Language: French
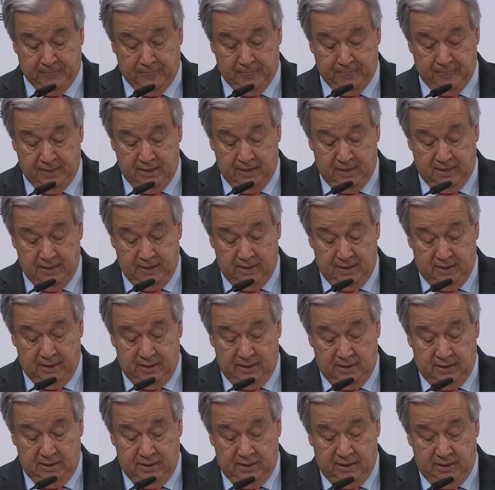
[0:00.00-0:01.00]
règles
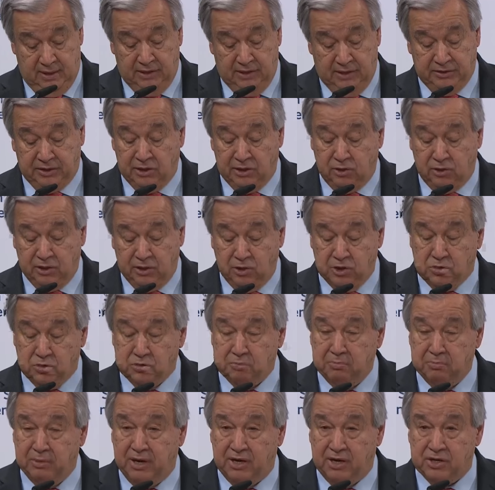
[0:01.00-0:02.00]
commerciales mondiales
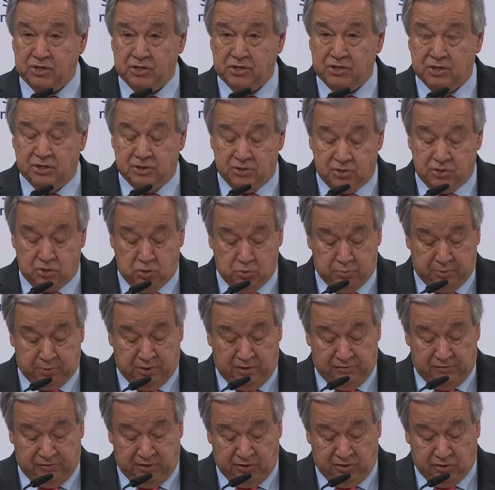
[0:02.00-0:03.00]
et des chaînes
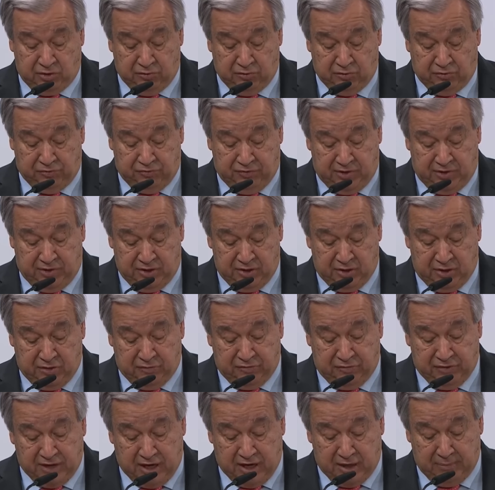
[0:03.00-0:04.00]
d'approvisionnement,
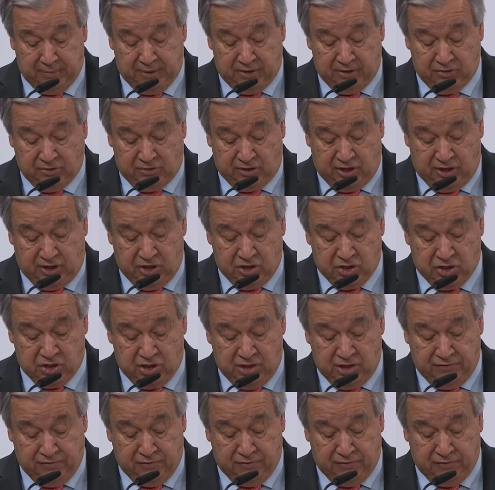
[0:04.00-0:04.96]
entre autres.